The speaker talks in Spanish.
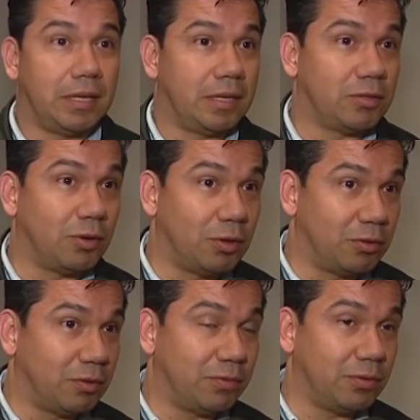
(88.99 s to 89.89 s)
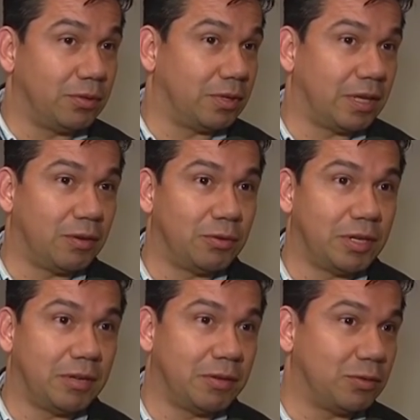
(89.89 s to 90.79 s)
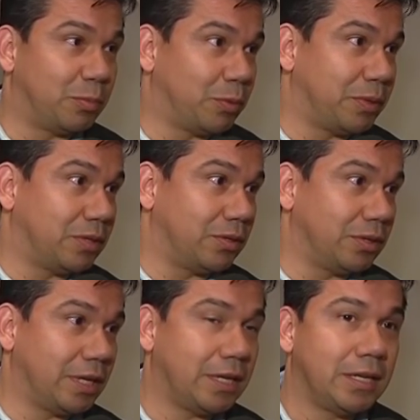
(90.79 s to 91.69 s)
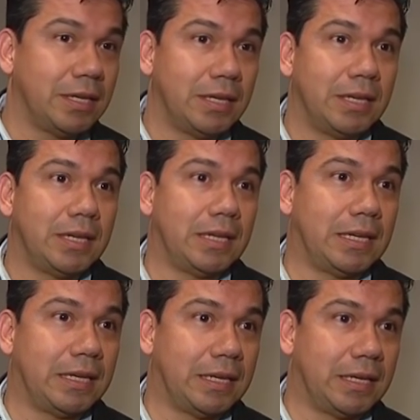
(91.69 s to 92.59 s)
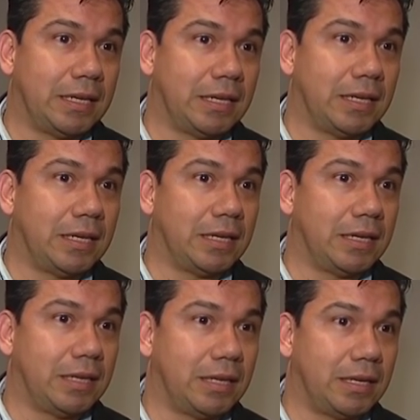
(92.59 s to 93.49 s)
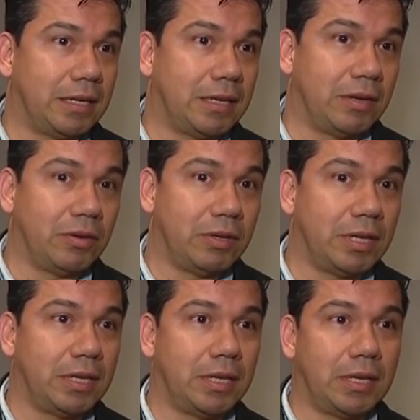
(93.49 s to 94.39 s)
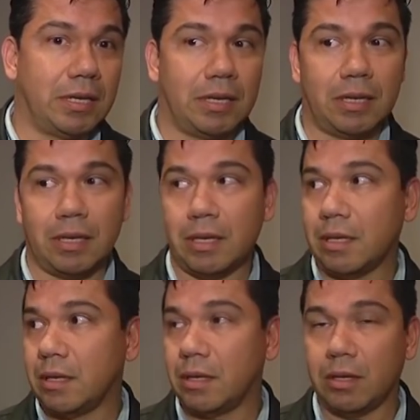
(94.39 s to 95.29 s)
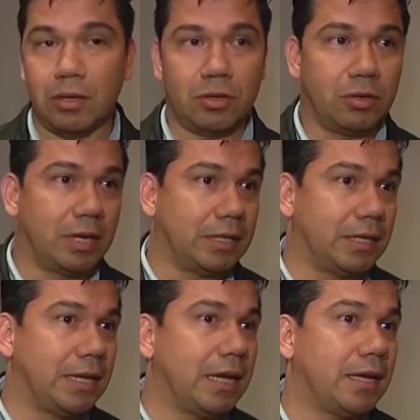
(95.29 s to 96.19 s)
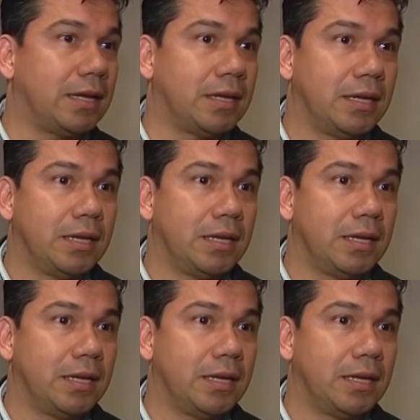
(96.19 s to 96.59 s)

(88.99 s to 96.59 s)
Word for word: Eso es lo lindo del fútbol, cada uno escribe su propia historia. Eh, creo que Ronald tenía